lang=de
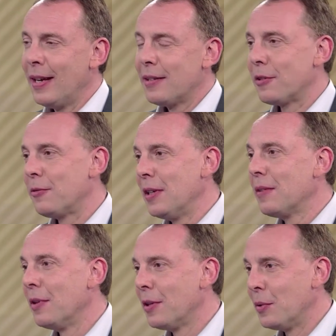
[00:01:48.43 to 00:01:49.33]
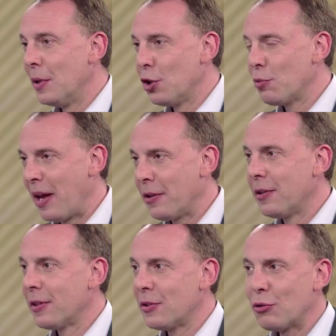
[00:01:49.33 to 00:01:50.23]
Das finden wir natürlich
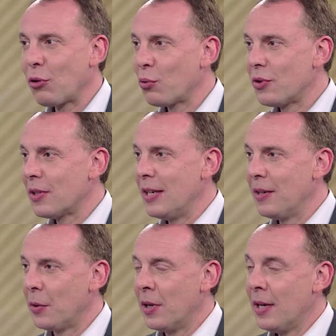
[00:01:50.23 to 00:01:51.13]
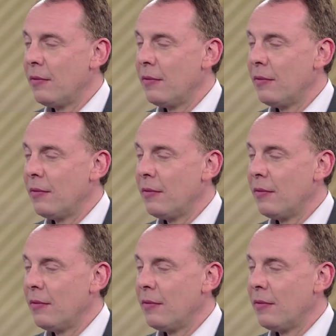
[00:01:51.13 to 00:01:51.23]
spannend. Das ist großes Kino.